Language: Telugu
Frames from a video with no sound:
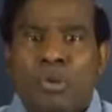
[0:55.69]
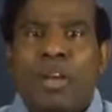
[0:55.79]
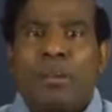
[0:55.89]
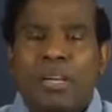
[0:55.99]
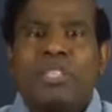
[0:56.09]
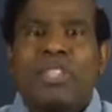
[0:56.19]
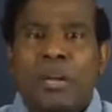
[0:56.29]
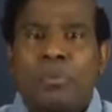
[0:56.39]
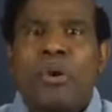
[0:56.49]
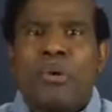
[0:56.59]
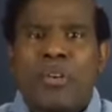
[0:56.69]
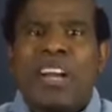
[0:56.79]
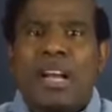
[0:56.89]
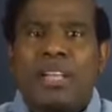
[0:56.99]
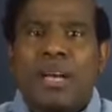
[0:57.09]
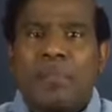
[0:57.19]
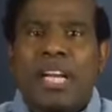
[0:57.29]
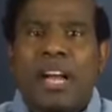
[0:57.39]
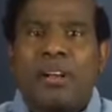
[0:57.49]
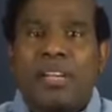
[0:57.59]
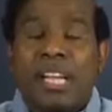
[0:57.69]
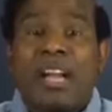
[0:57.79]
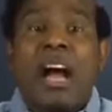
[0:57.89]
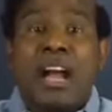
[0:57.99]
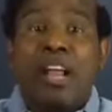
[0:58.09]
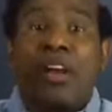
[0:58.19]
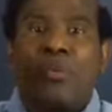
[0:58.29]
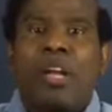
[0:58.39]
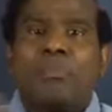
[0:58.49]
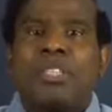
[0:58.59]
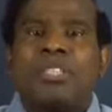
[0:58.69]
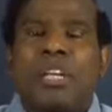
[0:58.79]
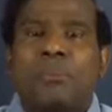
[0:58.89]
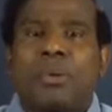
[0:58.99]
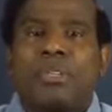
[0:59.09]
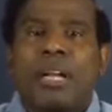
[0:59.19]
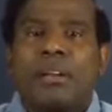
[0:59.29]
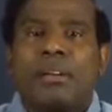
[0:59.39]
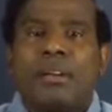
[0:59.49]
వేల మంది చనిపోయి ఉండేవారు కాదు అమెరికాలో ఇంకా అనేక వేల మంది చనిపోతున్నారు